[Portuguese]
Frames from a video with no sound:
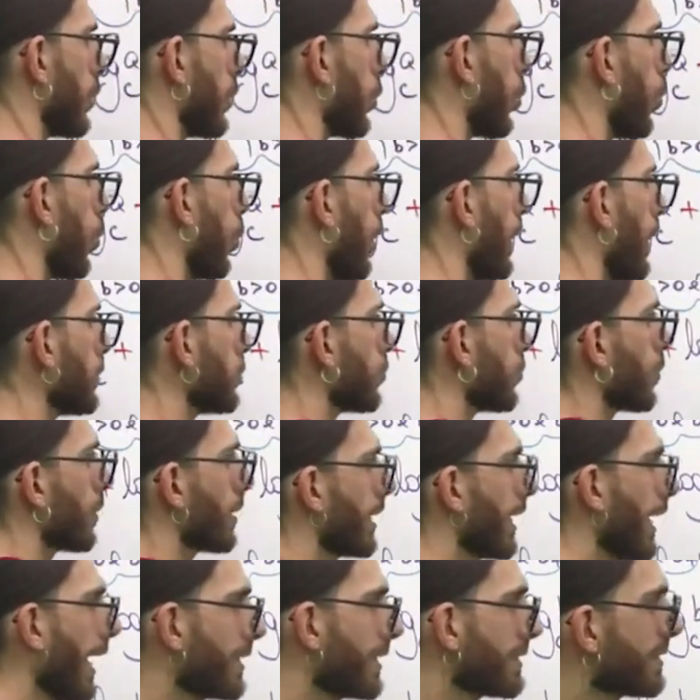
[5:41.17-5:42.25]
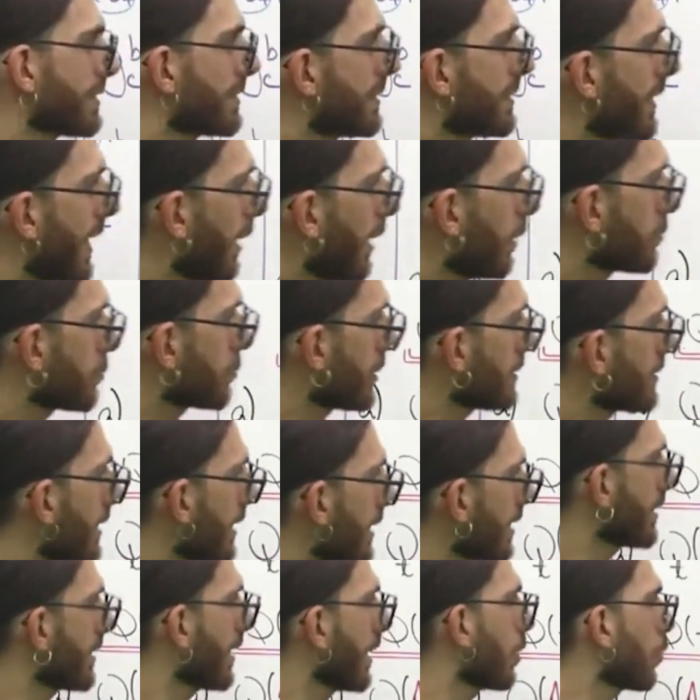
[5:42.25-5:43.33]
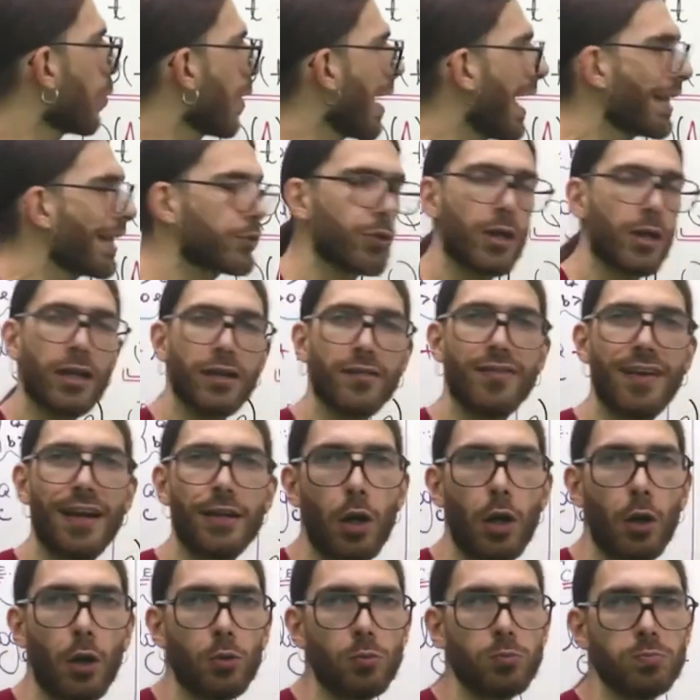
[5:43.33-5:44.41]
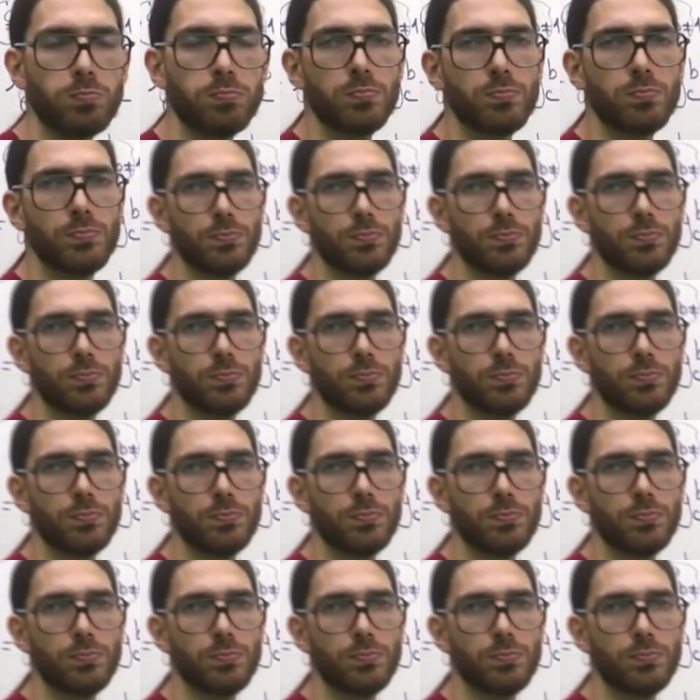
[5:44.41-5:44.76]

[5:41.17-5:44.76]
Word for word: Quanto que é 0,64 elevado a 1?